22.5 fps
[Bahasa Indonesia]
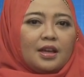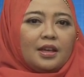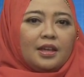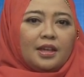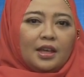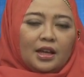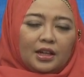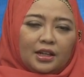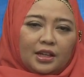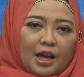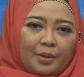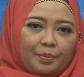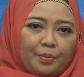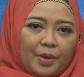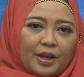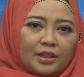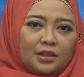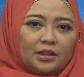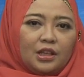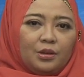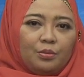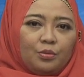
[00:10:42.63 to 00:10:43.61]
yang
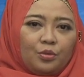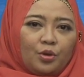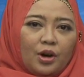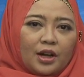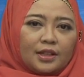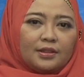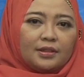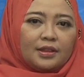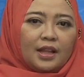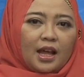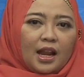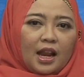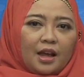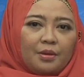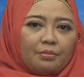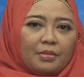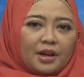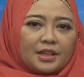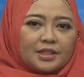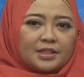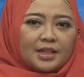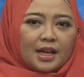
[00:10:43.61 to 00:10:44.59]
dapat dimuat dalam
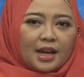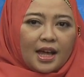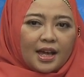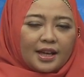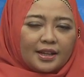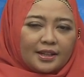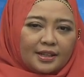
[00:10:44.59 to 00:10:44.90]
majalah